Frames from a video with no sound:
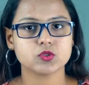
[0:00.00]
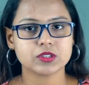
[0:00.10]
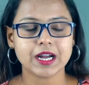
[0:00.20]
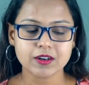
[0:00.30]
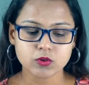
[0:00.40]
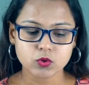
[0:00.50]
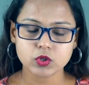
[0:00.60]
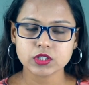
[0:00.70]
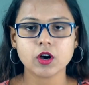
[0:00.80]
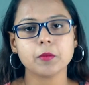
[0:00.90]
তার কোনো
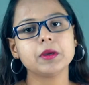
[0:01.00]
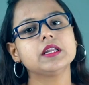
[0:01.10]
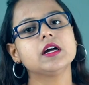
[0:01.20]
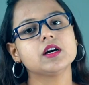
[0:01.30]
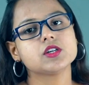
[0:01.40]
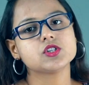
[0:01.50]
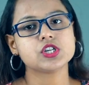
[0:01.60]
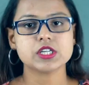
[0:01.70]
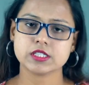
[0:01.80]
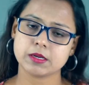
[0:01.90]
ক্ষতি হবেই না
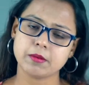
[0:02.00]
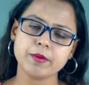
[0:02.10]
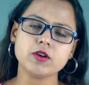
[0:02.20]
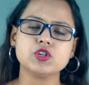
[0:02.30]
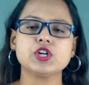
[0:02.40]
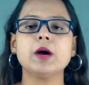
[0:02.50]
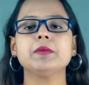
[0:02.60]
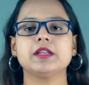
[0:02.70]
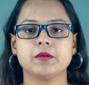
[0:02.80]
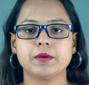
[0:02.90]
সে যেভাবেই হোক
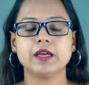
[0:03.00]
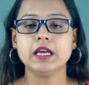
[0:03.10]
সামলে নেবে